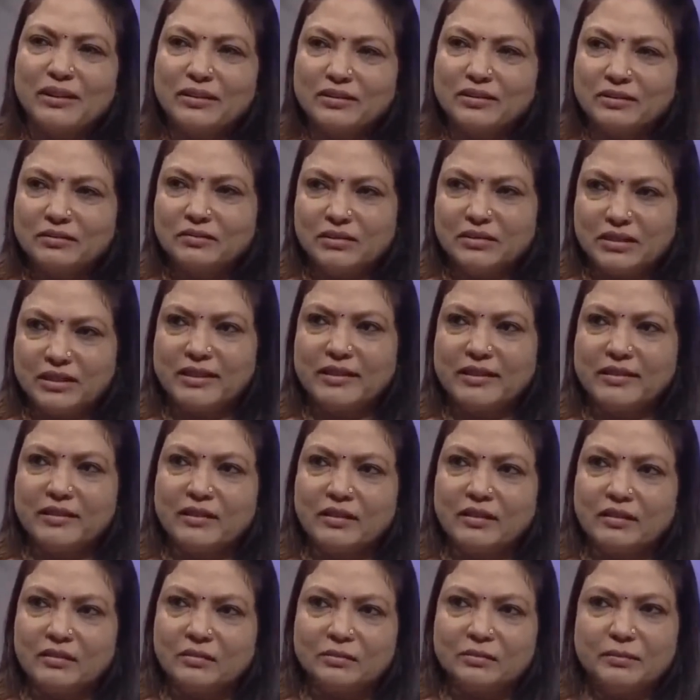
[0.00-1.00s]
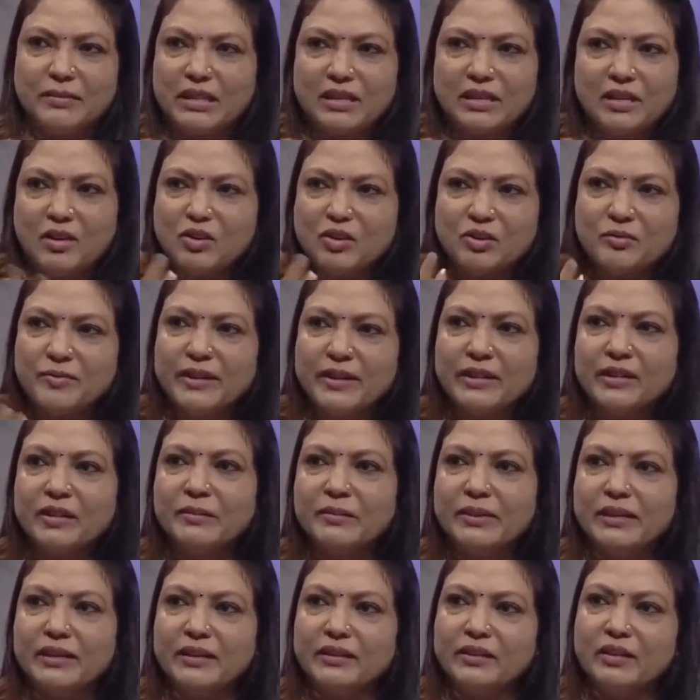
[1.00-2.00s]
का जगह था बड़ा हॉस्पिटल
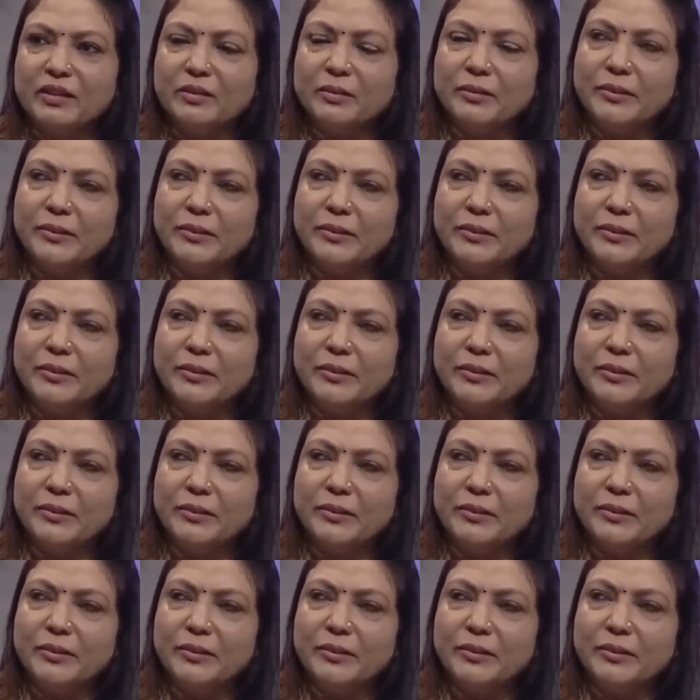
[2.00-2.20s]
भी नहीं था